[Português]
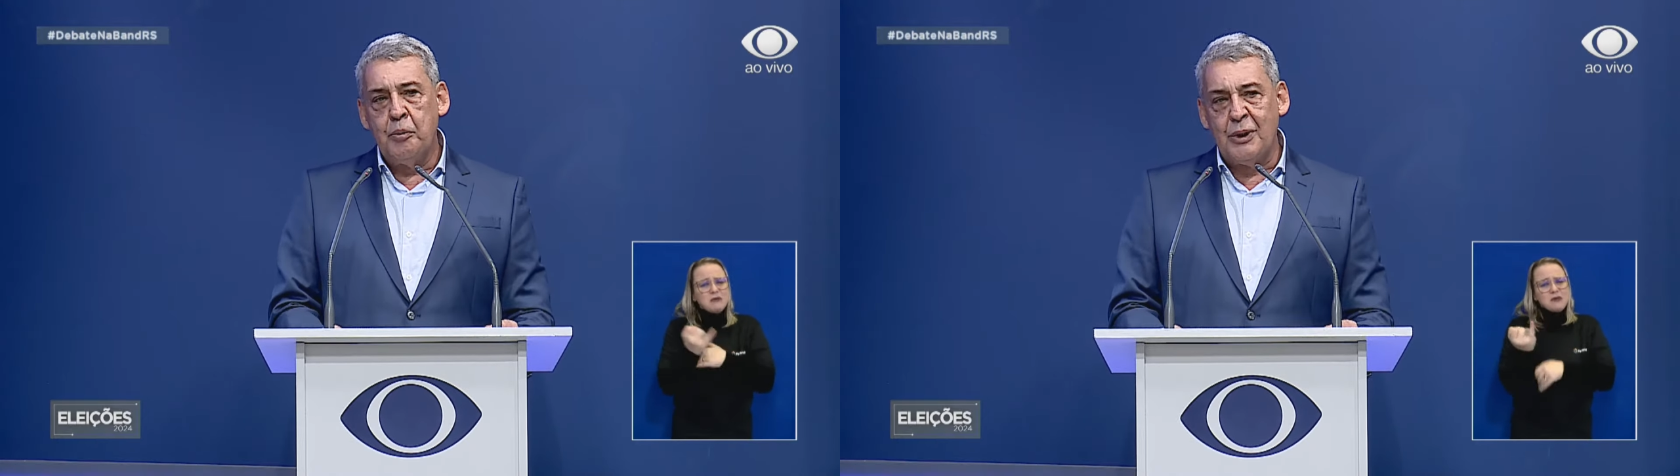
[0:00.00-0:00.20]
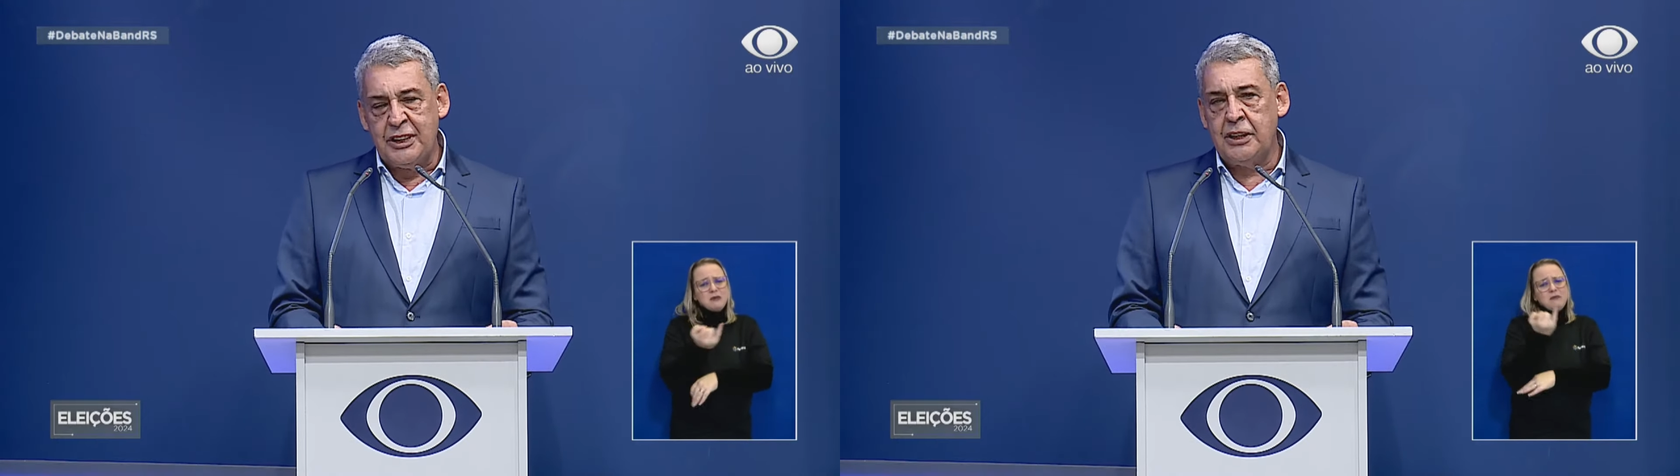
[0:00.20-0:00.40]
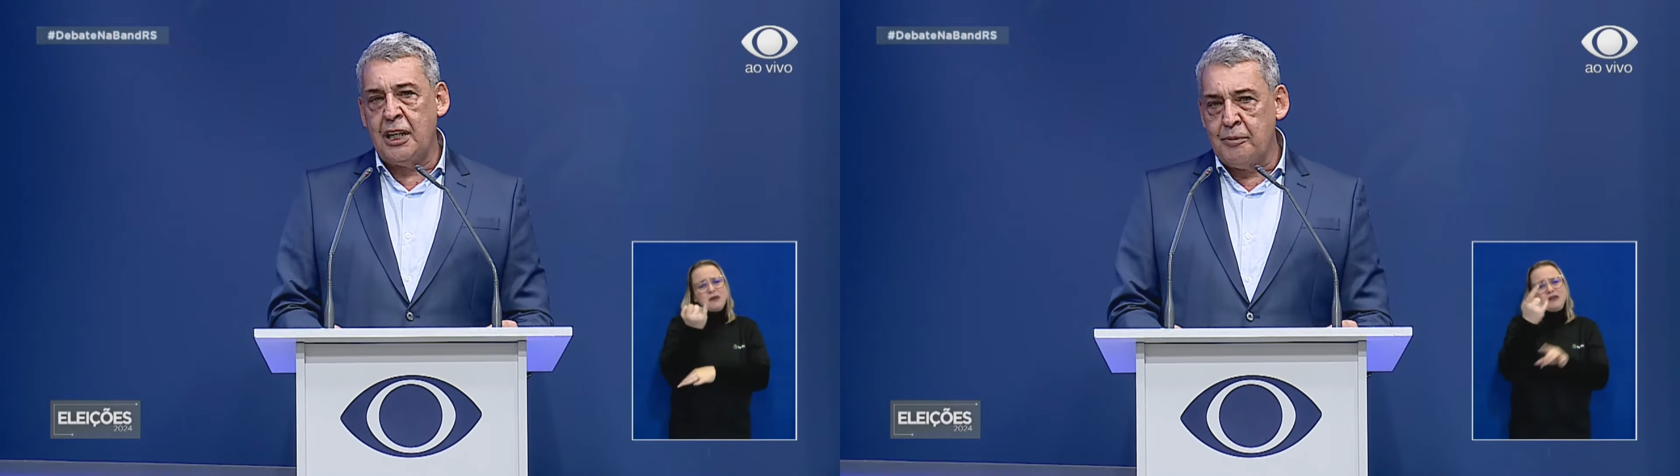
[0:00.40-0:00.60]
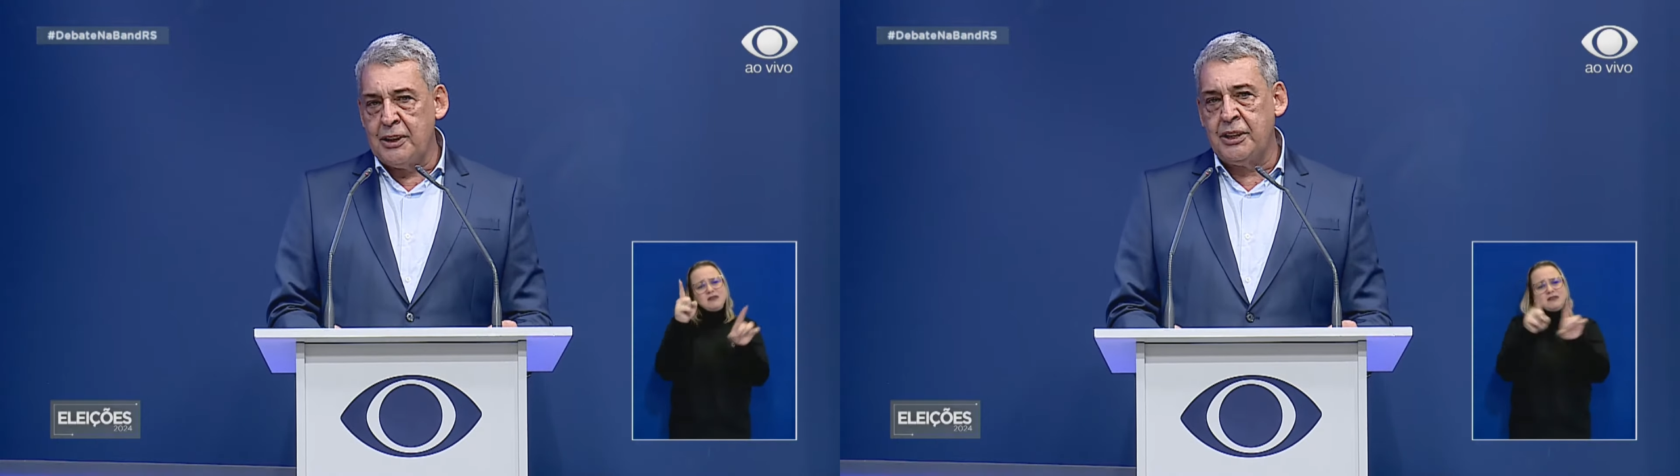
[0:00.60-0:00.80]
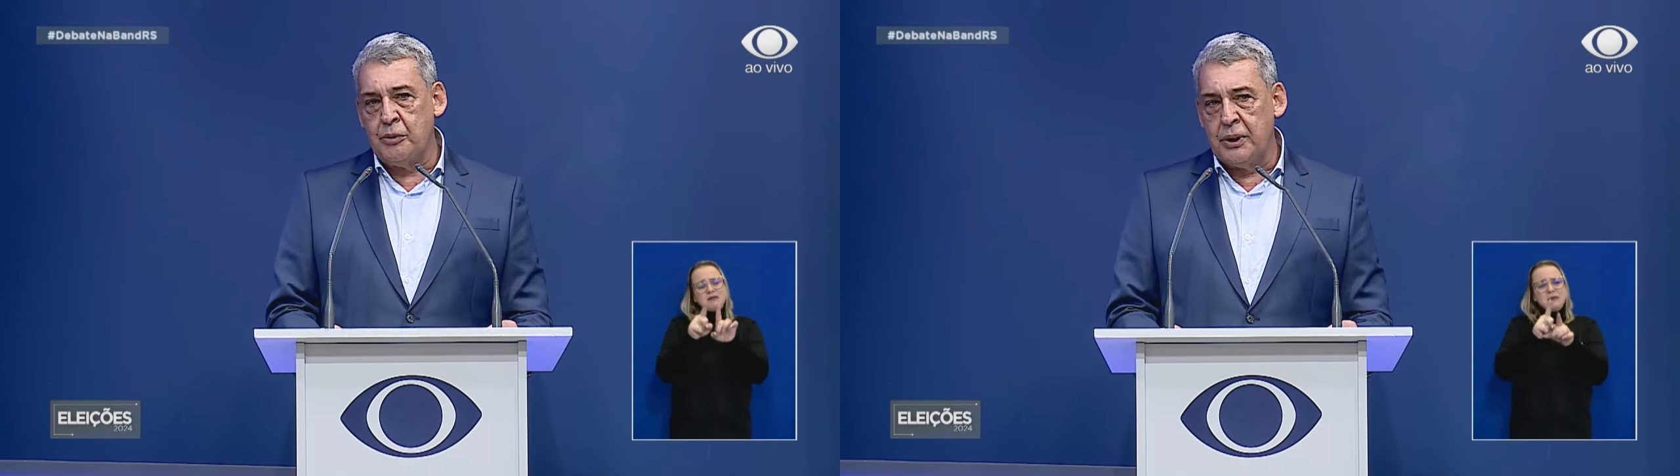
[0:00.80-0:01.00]
uma cidade
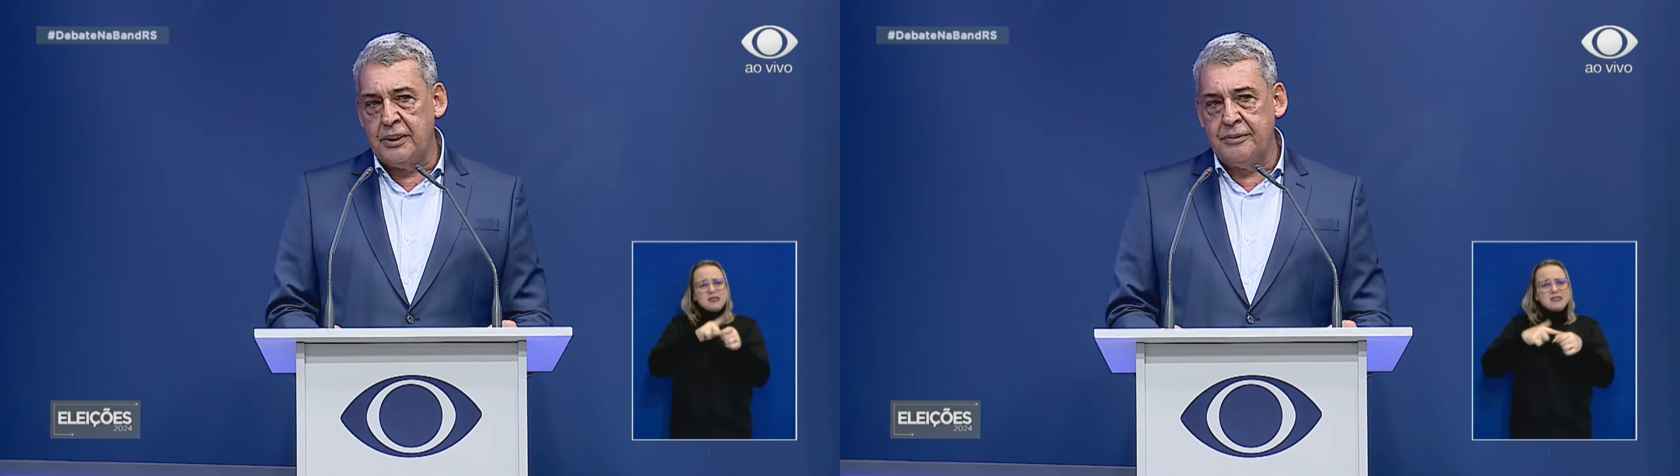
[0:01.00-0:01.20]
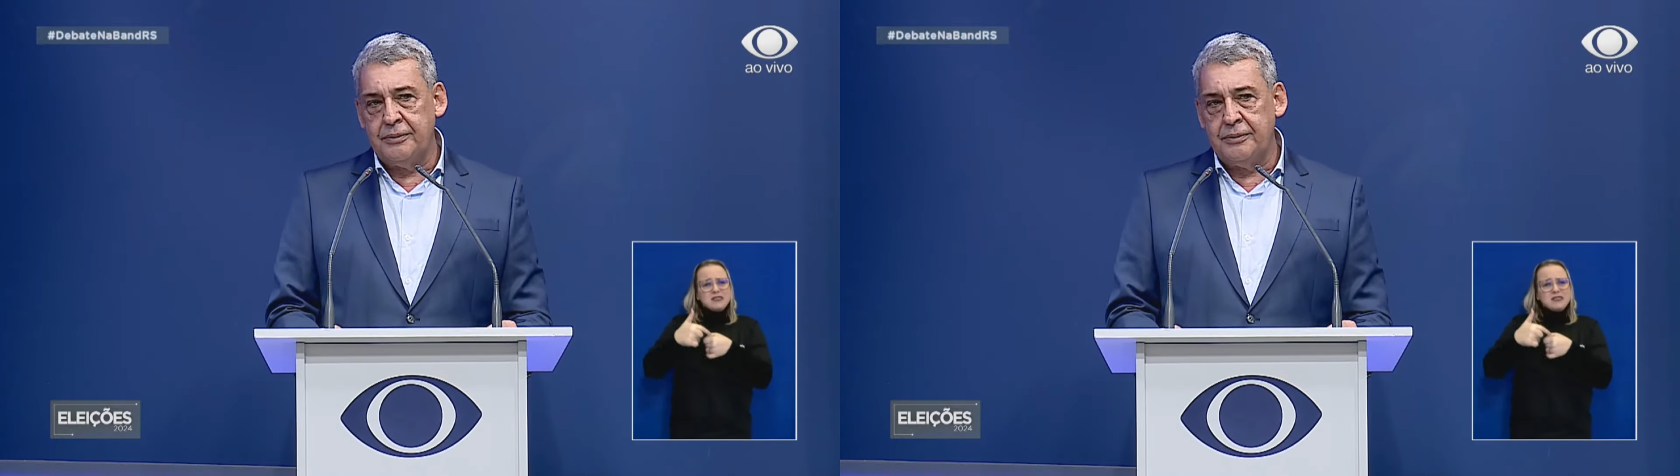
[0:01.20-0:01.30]
mais segura.